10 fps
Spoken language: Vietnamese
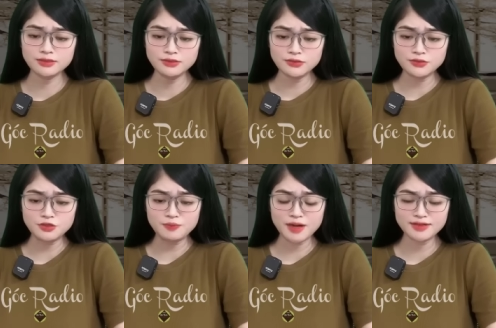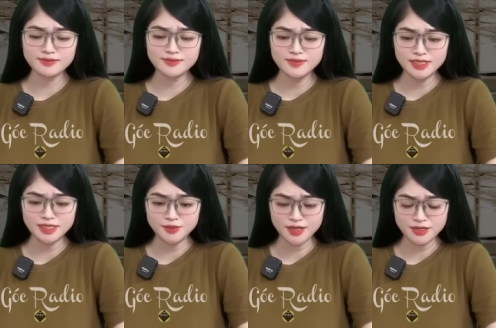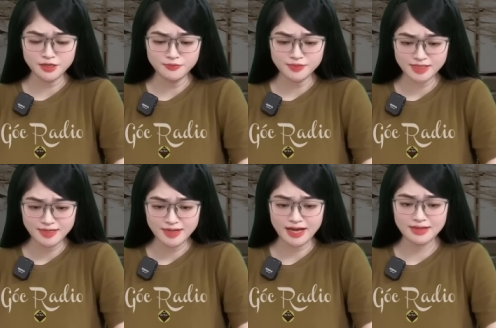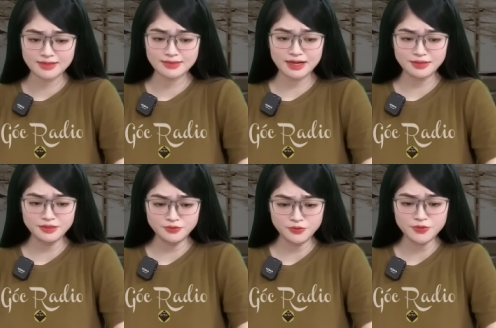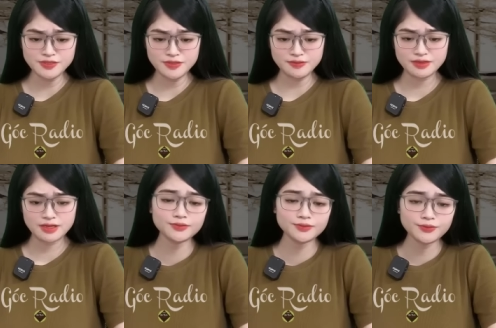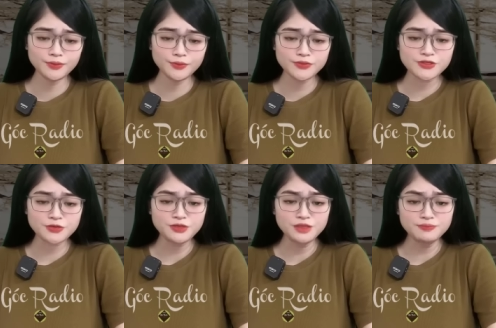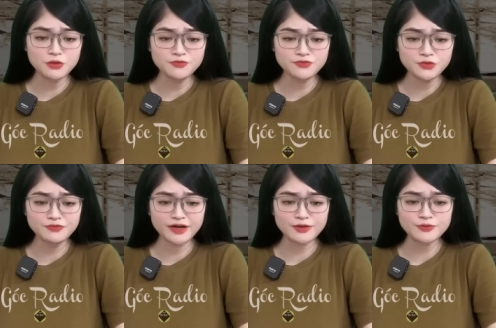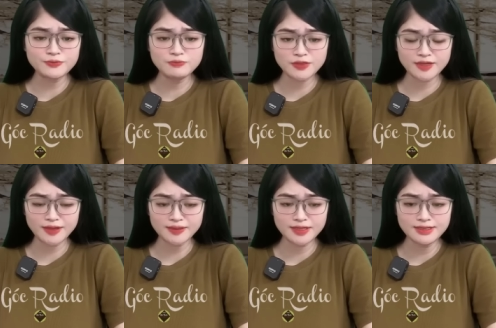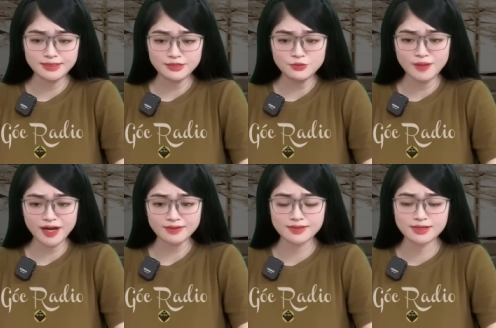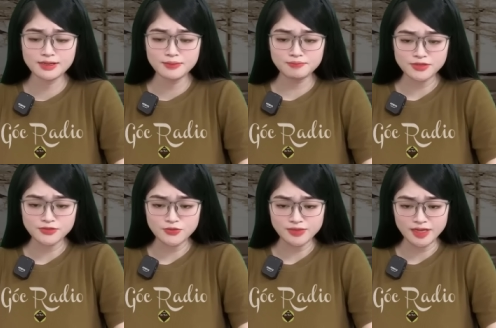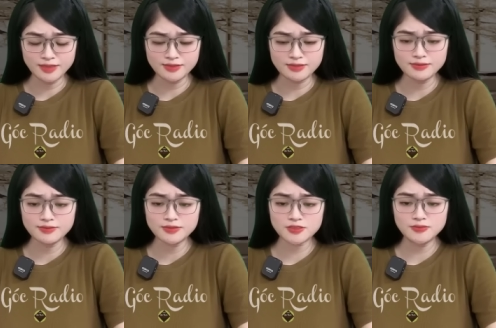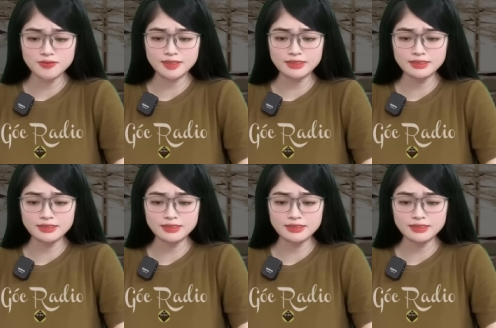Tôi đưa mắt nhìn người đàn ông xa lạ đang đứng đối diện, giống như bấu víu vào một cành cây cứu mạng mà dồn hết sức giữ lấy.